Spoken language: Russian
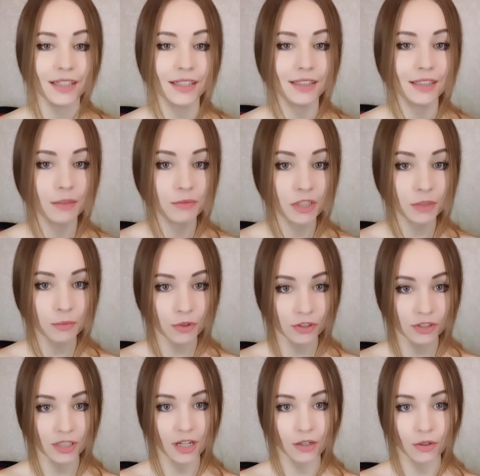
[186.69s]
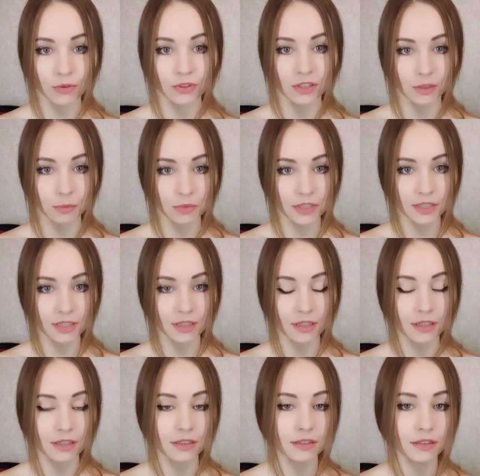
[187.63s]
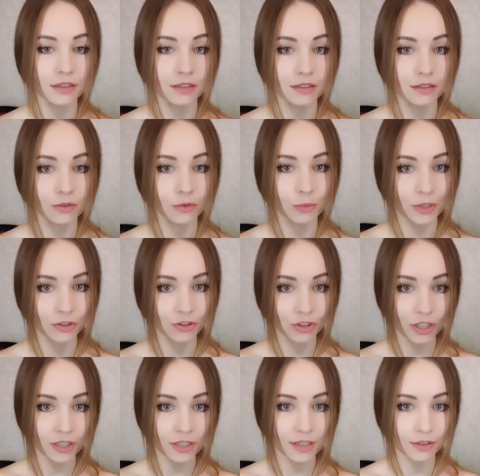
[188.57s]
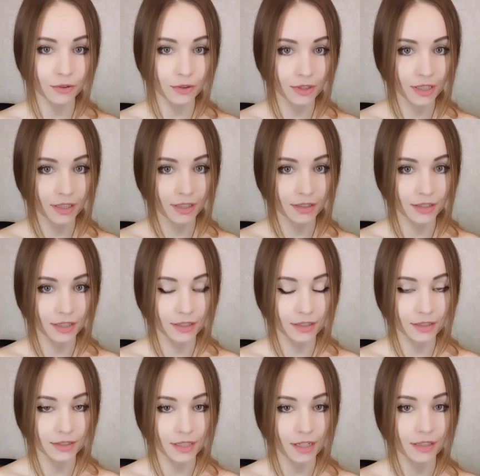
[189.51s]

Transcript: и там нет просто какого-то списка из упражнений, которые надо делать,